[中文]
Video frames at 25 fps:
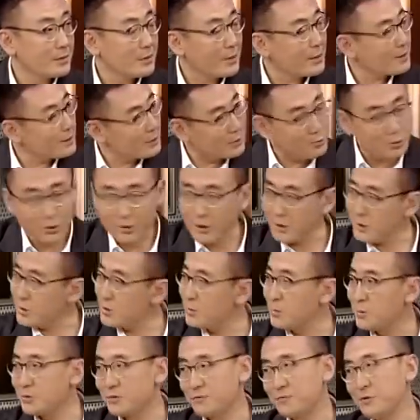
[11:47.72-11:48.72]
他你说他
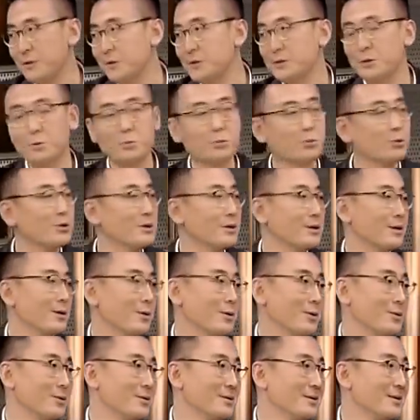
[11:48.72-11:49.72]
是不是温柔敦
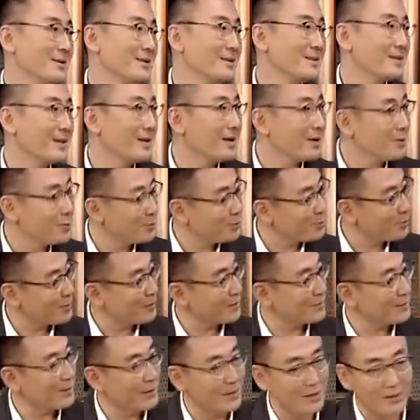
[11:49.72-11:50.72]
厚？他永
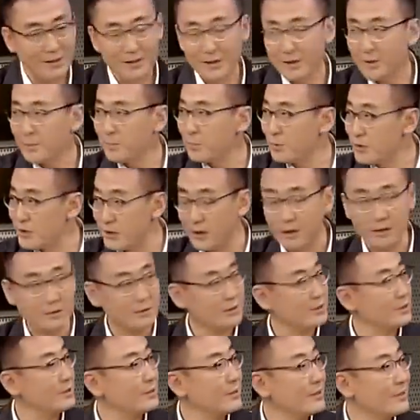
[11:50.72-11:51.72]
远他不
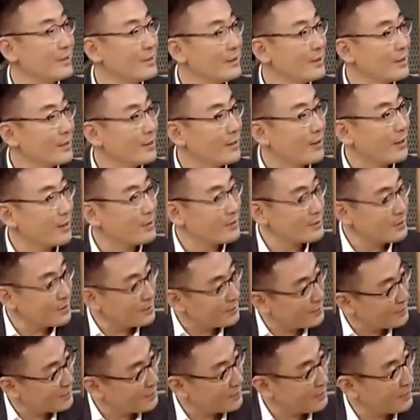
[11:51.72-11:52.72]
抢戏，而
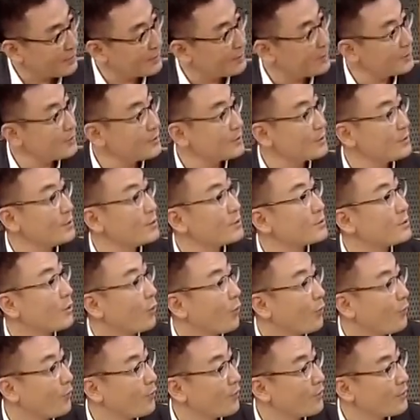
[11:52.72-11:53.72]
且呢，他跟着你
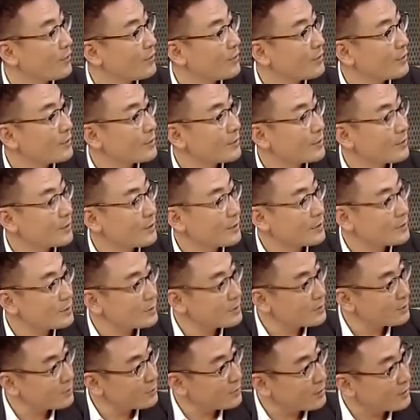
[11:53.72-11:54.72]
走。对，他
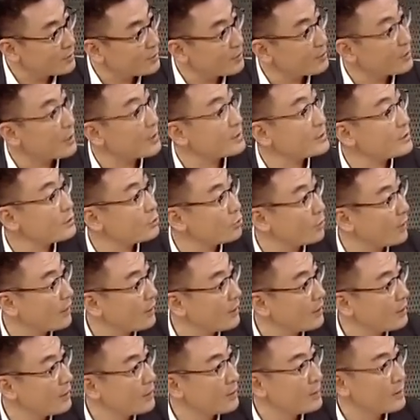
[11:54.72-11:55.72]
甚至有点像太极拳。